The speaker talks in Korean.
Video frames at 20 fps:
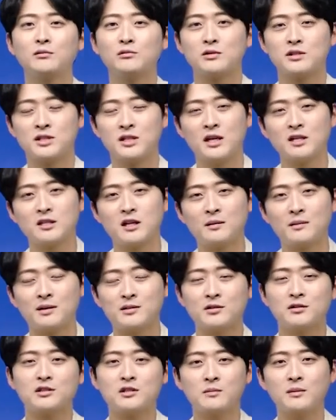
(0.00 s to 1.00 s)
우리 지난 시간에
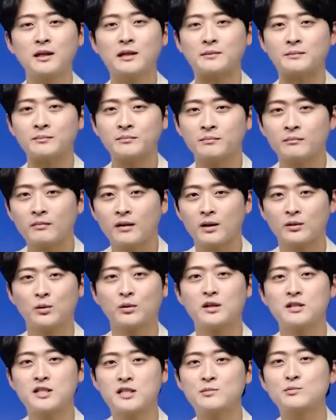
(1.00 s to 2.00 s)
봤었지만
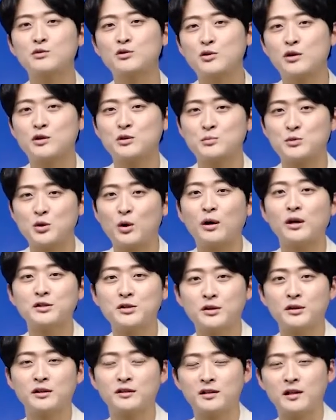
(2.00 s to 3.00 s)
독해 지문 유형이 좀
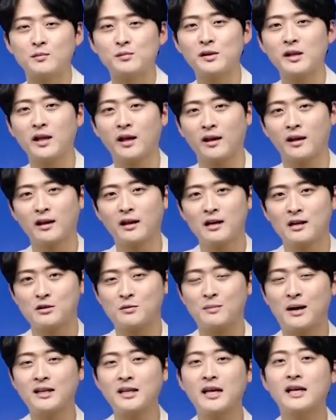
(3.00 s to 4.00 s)
정해져 있기 때문에
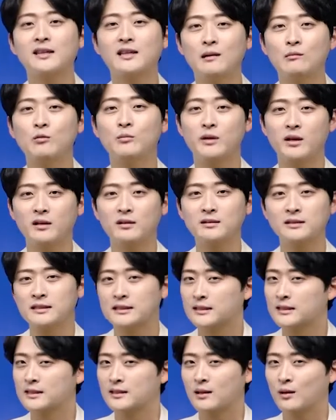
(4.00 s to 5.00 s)
좀 많이 읽다 보면
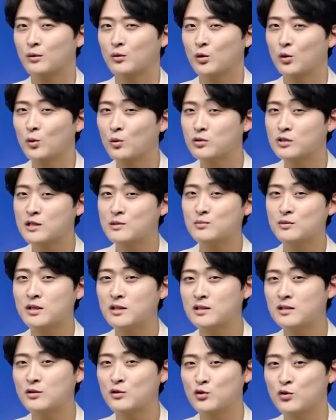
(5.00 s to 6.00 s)
어, 요
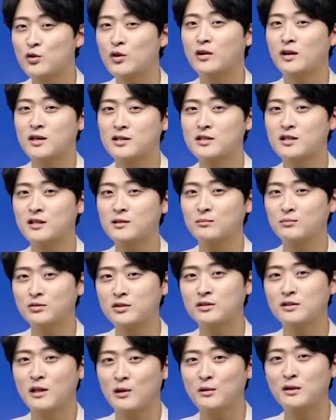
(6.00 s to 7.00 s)
지문은 유형에서는
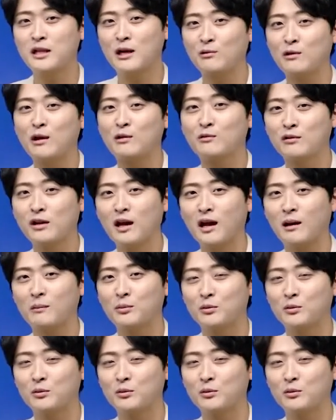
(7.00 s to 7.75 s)
무슨 내용이 나오겠구나.